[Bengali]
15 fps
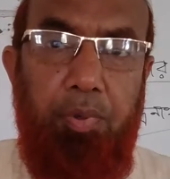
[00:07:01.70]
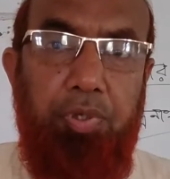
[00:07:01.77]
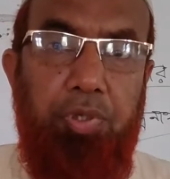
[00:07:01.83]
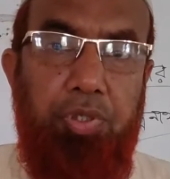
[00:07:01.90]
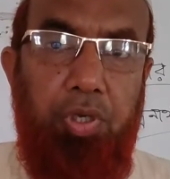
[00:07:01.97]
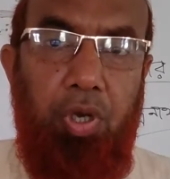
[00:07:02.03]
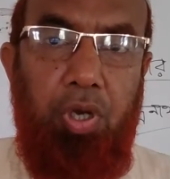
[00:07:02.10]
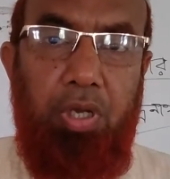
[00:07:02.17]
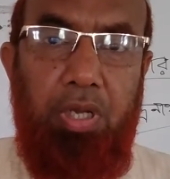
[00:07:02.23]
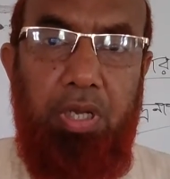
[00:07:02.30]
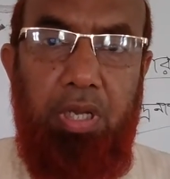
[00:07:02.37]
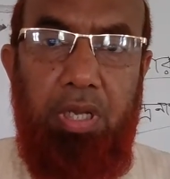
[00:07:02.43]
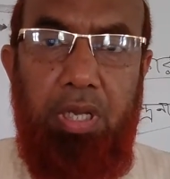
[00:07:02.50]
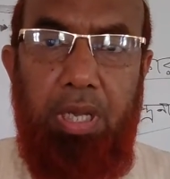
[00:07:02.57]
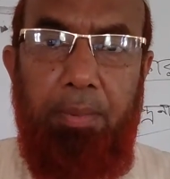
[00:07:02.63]
প্রযোজক
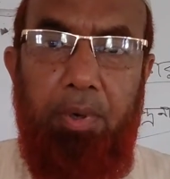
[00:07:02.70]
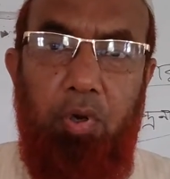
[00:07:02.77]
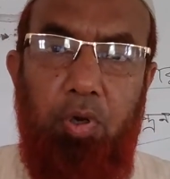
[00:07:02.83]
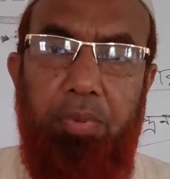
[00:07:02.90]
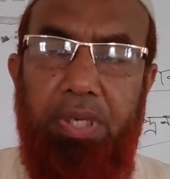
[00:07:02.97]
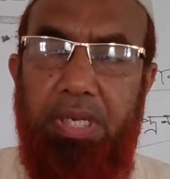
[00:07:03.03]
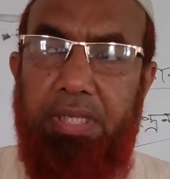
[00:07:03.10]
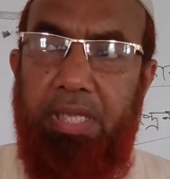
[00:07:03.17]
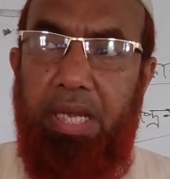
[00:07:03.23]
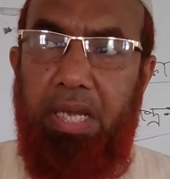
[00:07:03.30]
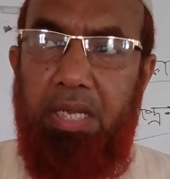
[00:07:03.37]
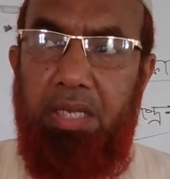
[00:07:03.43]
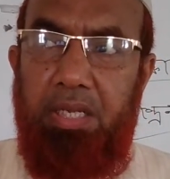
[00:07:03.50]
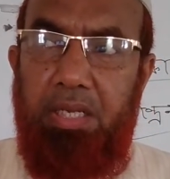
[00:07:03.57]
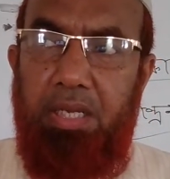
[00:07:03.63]
এবং অভিনেতা
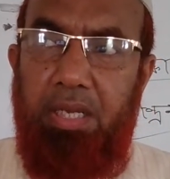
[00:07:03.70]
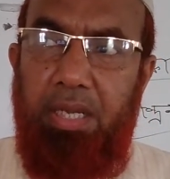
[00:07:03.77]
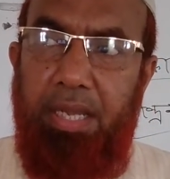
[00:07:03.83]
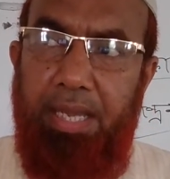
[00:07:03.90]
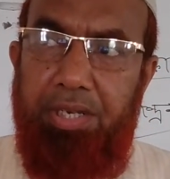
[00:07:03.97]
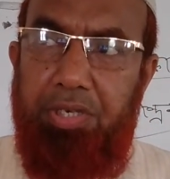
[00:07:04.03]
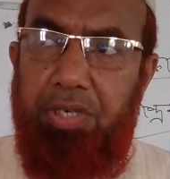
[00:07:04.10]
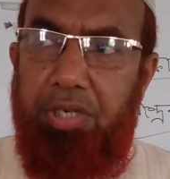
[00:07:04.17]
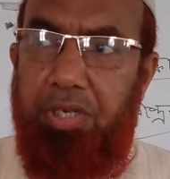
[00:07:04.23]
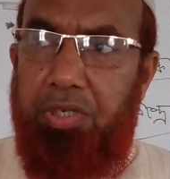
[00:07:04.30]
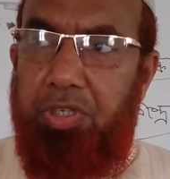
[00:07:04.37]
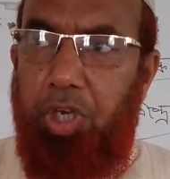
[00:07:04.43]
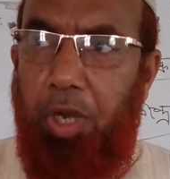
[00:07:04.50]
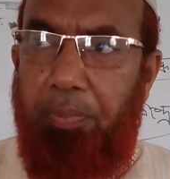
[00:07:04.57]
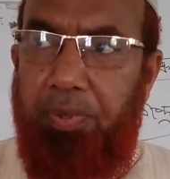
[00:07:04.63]
এই
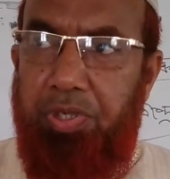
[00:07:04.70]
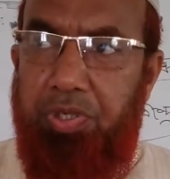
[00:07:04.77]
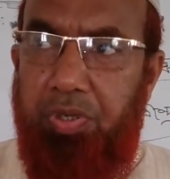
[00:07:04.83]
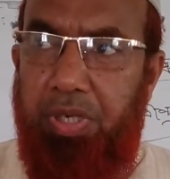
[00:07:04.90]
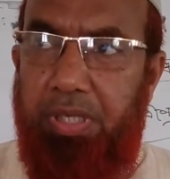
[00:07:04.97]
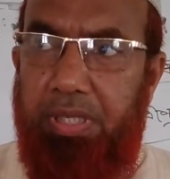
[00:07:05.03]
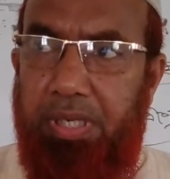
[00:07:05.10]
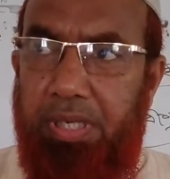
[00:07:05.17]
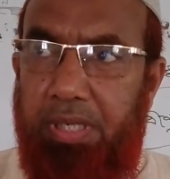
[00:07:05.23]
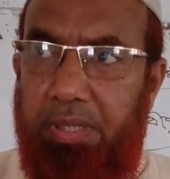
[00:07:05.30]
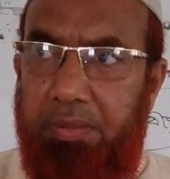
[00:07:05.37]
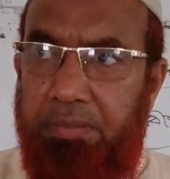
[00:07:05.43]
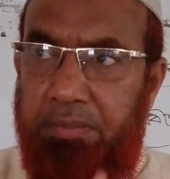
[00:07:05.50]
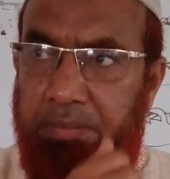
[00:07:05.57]
সব কিছুরই তিনি